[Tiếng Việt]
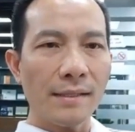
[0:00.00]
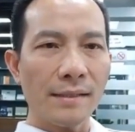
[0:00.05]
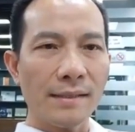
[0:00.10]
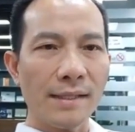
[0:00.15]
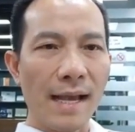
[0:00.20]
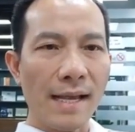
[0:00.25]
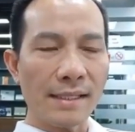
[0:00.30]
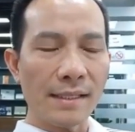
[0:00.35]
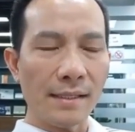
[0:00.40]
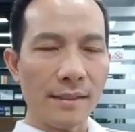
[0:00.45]

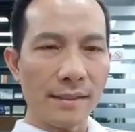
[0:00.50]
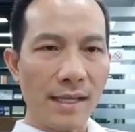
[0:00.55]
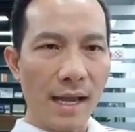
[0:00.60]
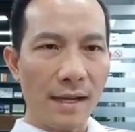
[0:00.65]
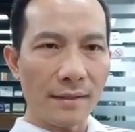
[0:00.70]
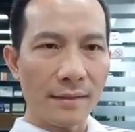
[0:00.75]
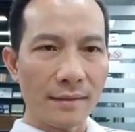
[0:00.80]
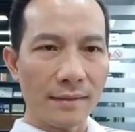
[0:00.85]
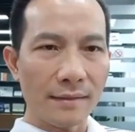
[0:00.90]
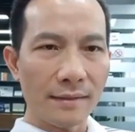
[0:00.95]
Giả sử
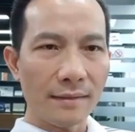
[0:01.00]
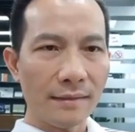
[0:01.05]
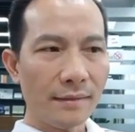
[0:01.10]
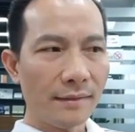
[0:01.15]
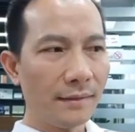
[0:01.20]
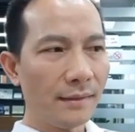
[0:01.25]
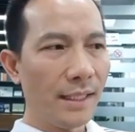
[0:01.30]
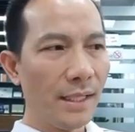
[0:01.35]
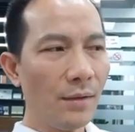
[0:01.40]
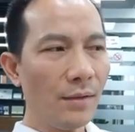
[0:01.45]
rằng
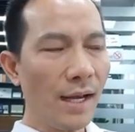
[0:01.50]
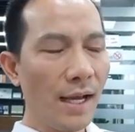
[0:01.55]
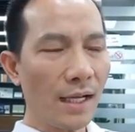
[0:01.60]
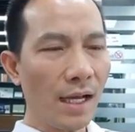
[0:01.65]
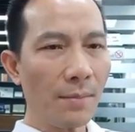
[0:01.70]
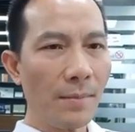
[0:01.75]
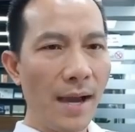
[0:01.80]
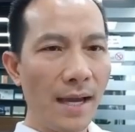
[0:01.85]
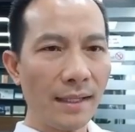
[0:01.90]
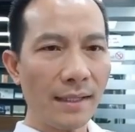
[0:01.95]
nếu là
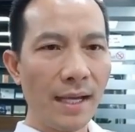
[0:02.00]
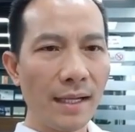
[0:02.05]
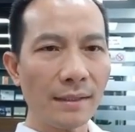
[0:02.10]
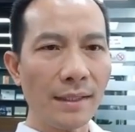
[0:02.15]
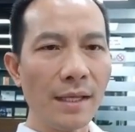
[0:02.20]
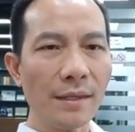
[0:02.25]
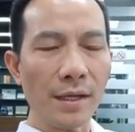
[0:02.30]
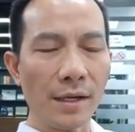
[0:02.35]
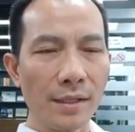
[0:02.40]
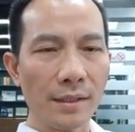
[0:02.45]
các bạn
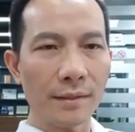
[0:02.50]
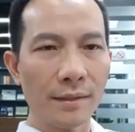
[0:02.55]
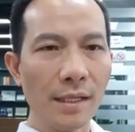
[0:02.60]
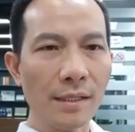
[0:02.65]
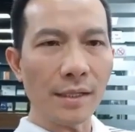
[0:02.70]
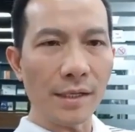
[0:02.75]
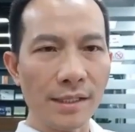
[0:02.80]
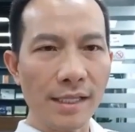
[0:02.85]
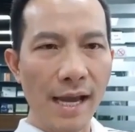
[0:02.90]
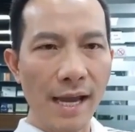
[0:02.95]
đang
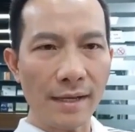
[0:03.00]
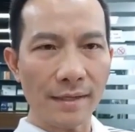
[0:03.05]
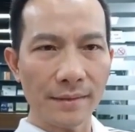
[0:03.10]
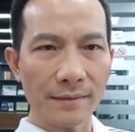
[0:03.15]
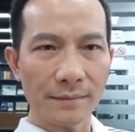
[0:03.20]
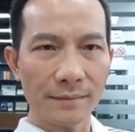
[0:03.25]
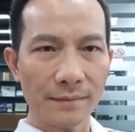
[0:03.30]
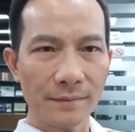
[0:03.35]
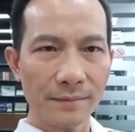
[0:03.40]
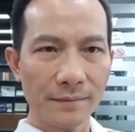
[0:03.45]
thích
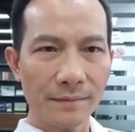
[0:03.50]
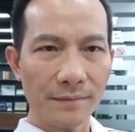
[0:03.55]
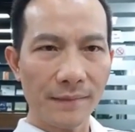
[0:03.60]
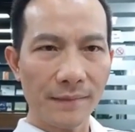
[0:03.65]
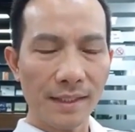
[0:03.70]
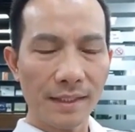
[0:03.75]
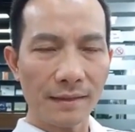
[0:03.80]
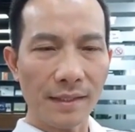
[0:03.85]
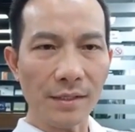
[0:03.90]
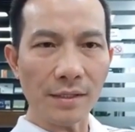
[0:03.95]

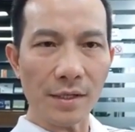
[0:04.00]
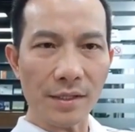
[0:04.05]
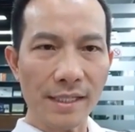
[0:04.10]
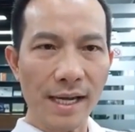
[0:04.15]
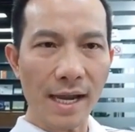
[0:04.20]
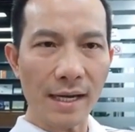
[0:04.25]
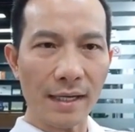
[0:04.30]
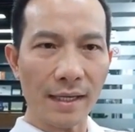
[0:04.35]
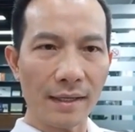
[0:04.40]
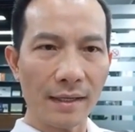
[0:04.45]
thời
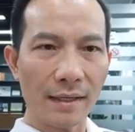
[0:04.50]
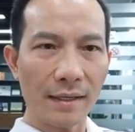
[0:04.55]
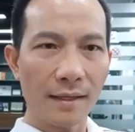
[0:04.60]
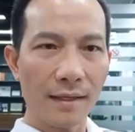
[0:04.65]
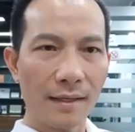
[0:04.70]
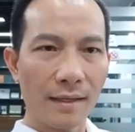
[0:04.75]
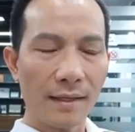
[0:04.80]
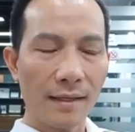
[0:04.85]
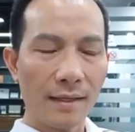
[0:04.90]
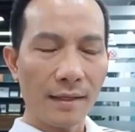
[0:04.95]
trang này,
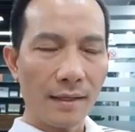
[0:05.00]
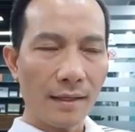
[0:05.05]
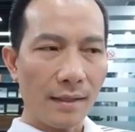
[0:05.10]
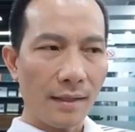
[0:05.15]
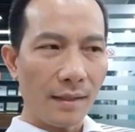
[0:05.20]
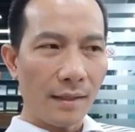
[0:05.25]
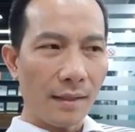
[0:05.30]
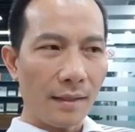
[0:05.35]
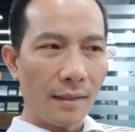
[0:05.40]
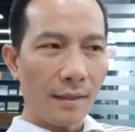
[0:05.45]

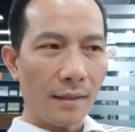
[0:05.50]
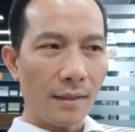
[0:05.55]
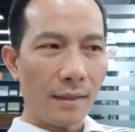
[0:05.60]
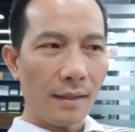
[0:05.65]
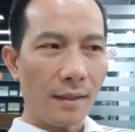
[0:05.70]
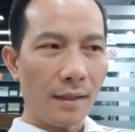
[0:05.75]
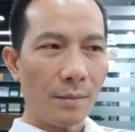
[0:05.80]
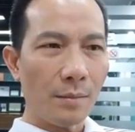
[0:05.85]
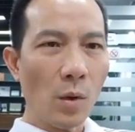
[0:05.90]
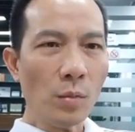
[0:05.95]

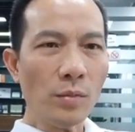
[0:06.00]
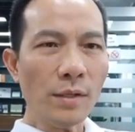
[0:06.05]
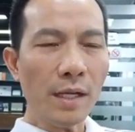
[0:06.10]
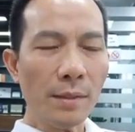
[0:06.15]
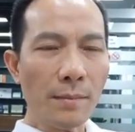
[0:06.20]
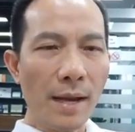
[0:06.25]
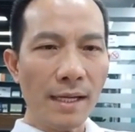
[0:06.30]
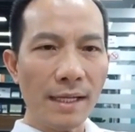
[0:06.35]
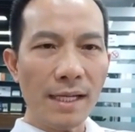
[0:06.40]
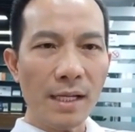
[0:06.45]
bỗng
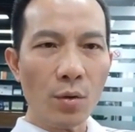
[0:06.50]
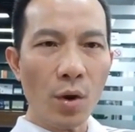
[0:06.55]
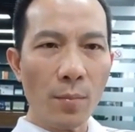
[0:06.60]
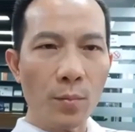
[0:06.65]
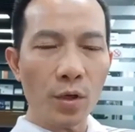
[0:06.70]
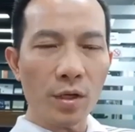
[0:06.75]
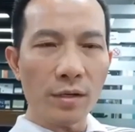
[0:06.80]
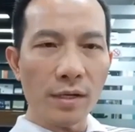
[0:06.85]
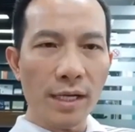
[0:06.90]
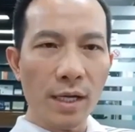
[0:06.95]
nhiên bạn đi qua
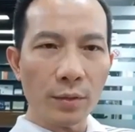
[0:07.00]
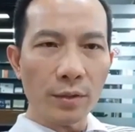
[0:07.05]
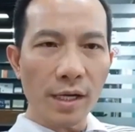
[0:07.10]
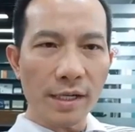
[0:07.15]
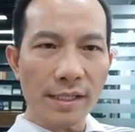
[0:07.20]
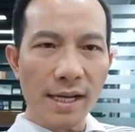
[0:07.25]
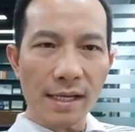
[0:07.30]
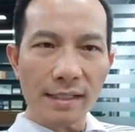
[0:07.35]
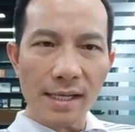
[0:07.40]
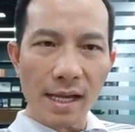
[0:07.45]
một cửa hiệu
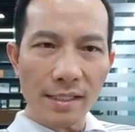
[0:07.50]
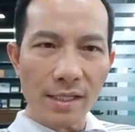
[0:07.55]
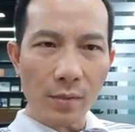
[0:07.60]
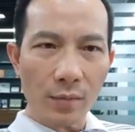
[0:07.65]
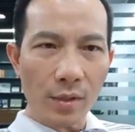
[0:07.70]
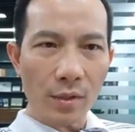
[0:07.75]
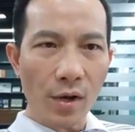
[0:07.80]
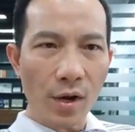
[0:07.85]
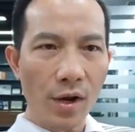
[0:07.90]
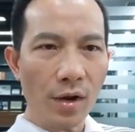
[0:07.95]
thời trang sang
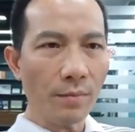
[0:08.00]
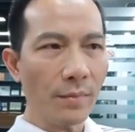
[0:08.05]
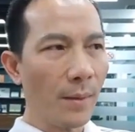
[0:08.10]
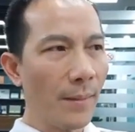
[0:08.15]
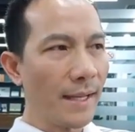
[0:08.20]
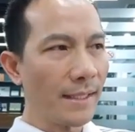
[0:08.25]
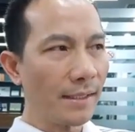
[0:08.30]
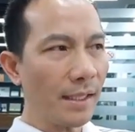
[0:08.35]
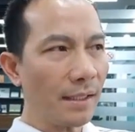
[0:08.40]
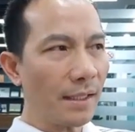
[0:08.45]
trọng nào đó
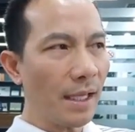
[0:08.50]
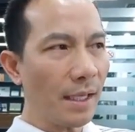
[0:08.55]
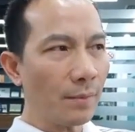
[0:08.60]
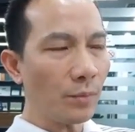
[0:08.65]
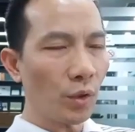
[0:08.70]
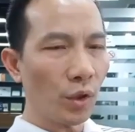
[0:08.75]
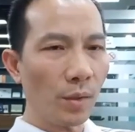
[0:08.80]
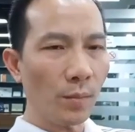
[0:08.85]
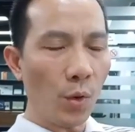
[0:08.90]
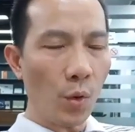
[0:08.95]
và bạn rất
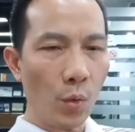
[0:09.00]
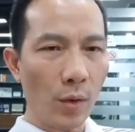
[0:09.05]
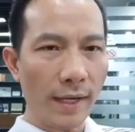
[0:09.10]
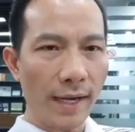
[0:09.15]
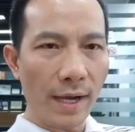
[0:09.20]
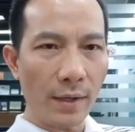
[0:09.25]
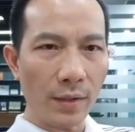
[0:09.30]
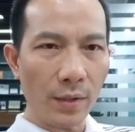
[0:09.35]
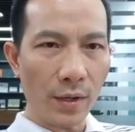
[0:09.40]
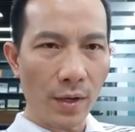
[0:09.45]
thích một cái bộ
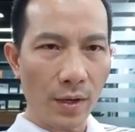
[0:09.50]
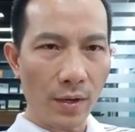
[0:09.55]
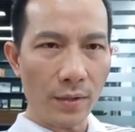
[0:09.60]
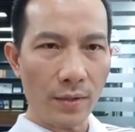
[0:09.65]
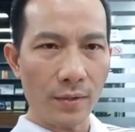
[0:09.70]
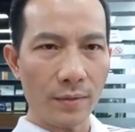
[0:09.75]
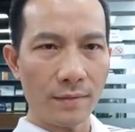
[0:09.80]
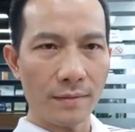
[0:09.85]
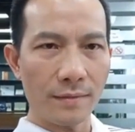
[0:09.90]
quần áo nào đó.